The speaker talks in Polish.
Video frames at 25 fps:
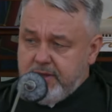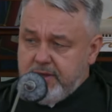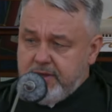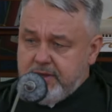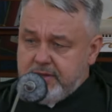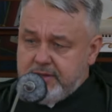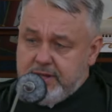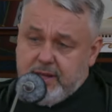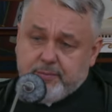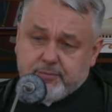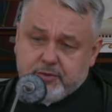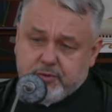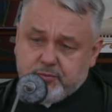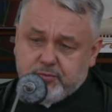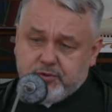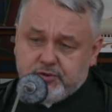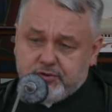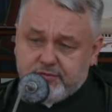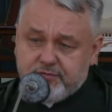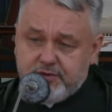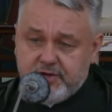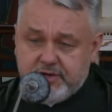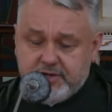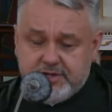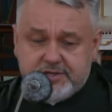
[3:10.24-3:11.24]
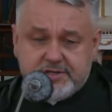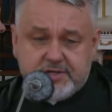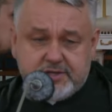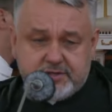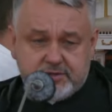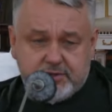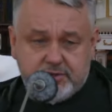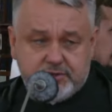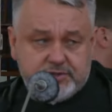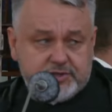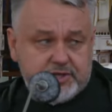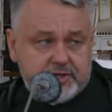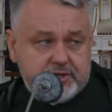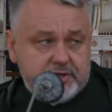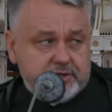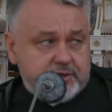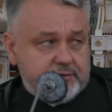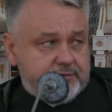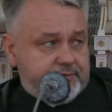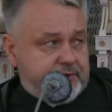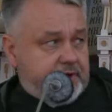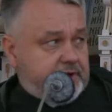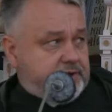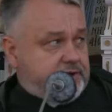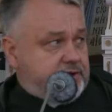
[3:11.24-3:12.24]
dla mnie było to wielkie zaskoczenie,
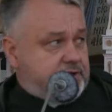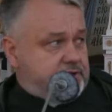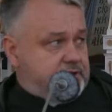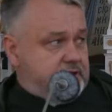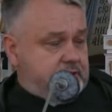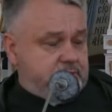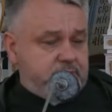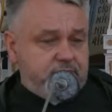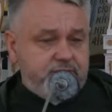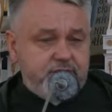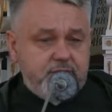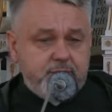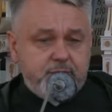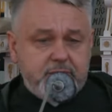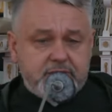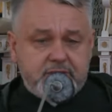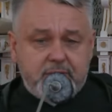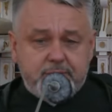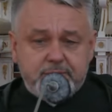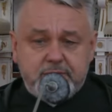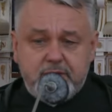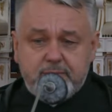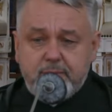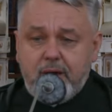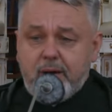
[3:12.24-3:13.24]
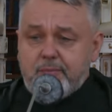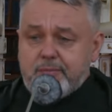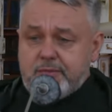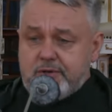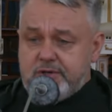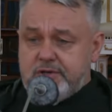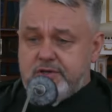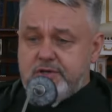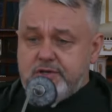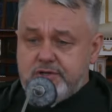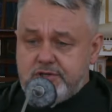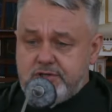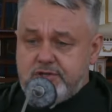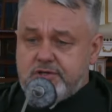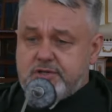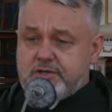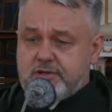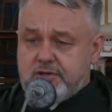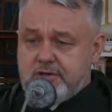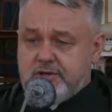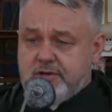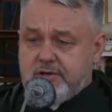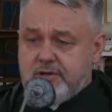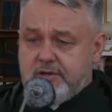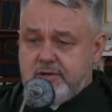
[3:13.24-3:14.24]
to Franciszek mówi, my tam nie mamy iść
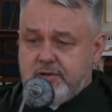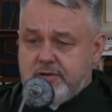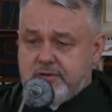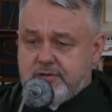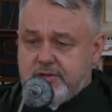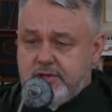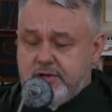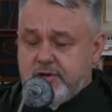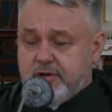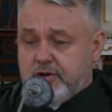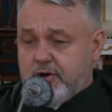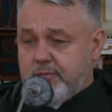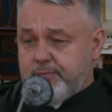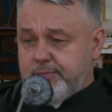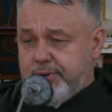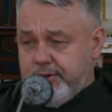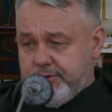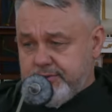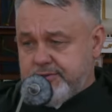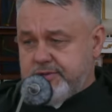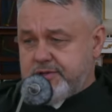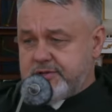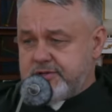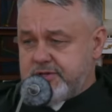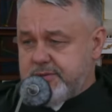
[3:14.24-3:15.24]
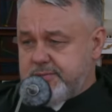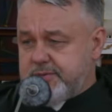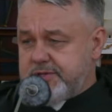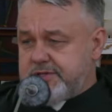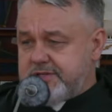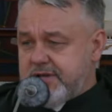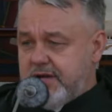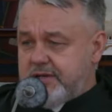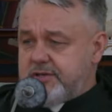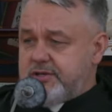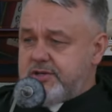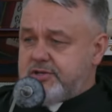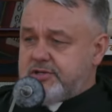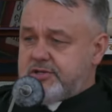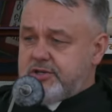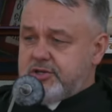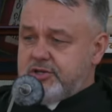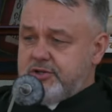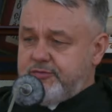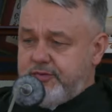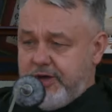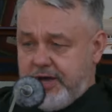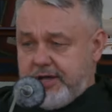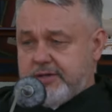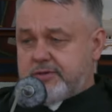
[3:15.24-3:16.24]
e, tylko po to, żeby zanieść
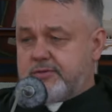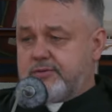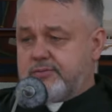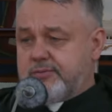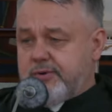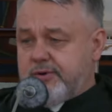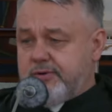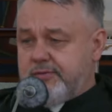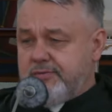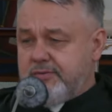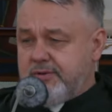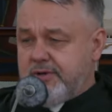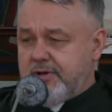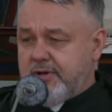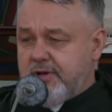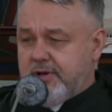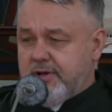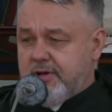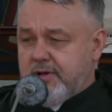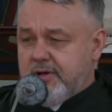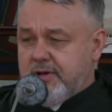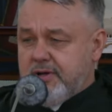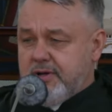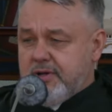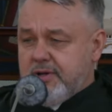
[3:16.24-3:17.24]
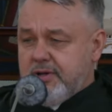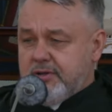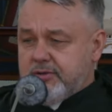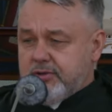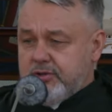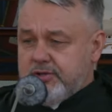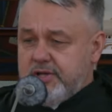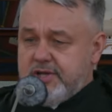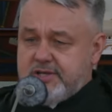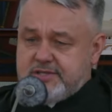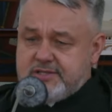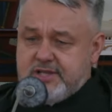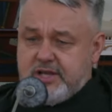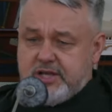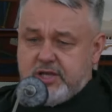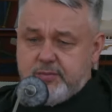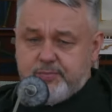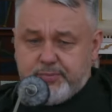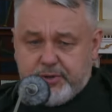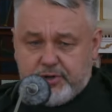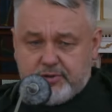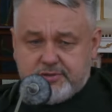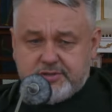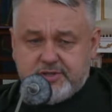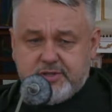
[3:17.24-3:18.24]
światło. To nie jest taki
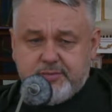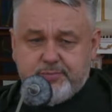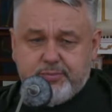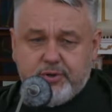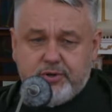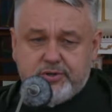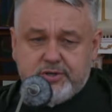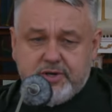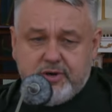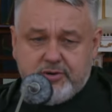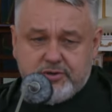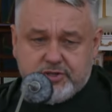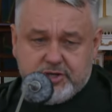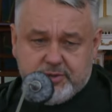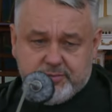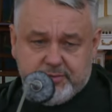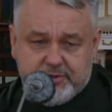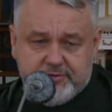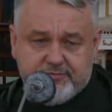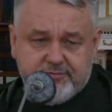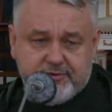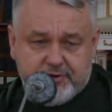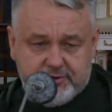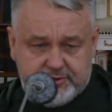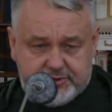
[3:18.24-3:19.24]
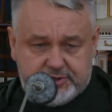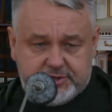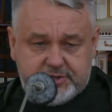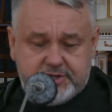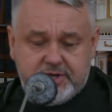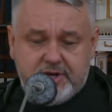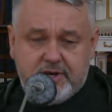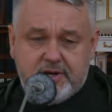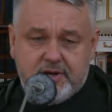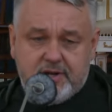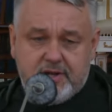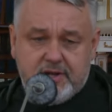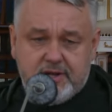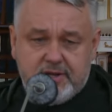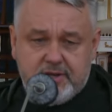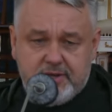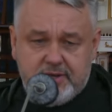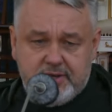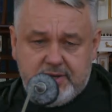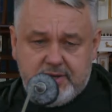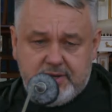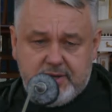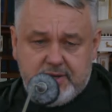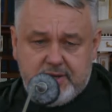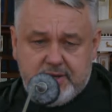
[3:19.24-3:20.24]
prosty podział, że my w Kościele
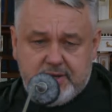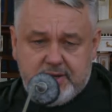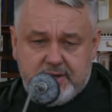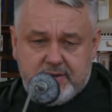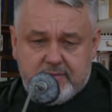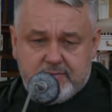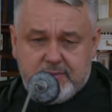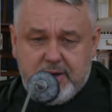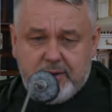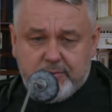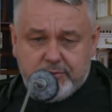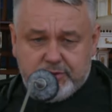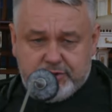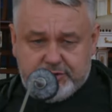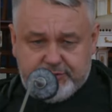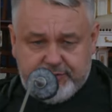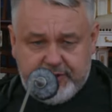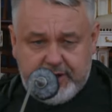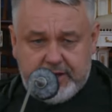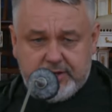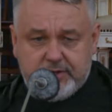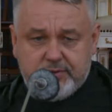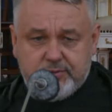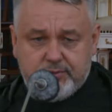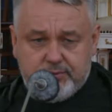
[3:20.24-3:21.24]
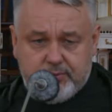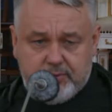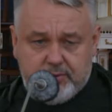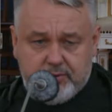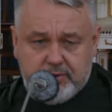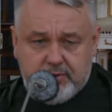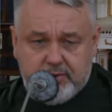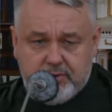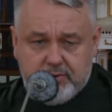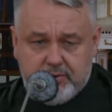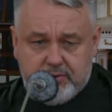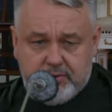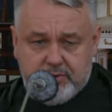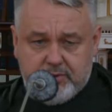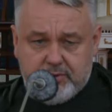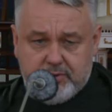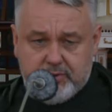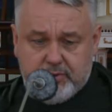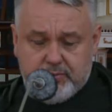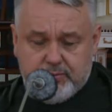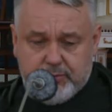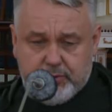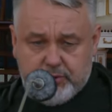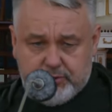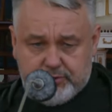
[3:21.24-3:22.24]
mamy światło,
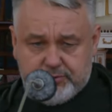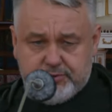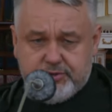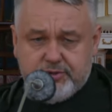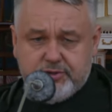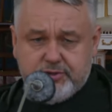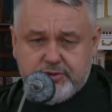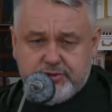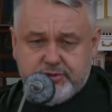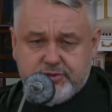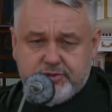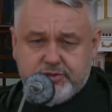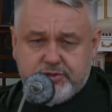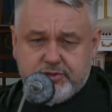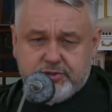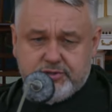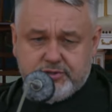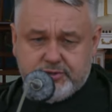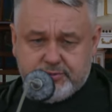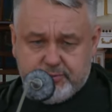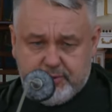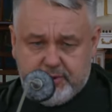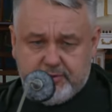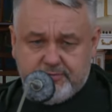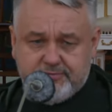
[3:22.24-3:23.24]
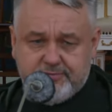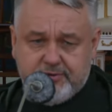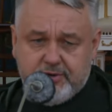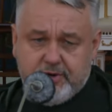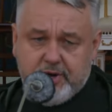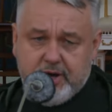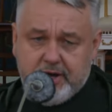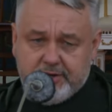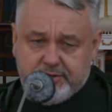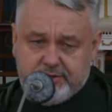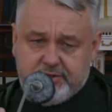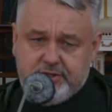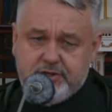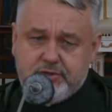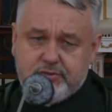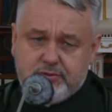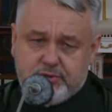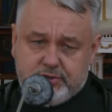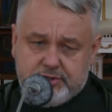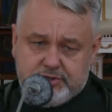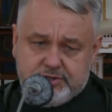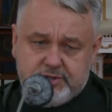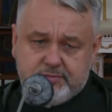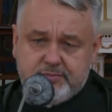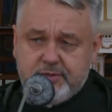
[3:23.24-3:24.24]
mądrość, słowo, a ci,
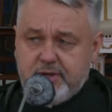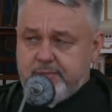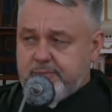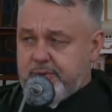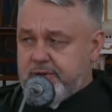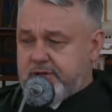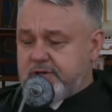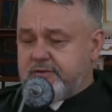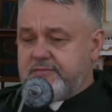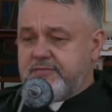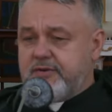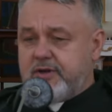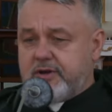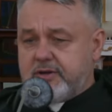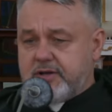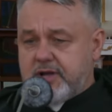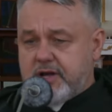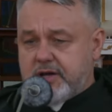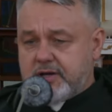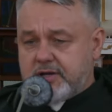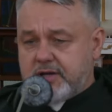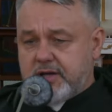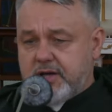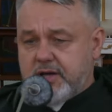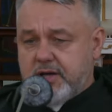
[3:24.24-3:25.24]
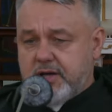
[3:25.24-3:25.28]
którzy są na peryferiach,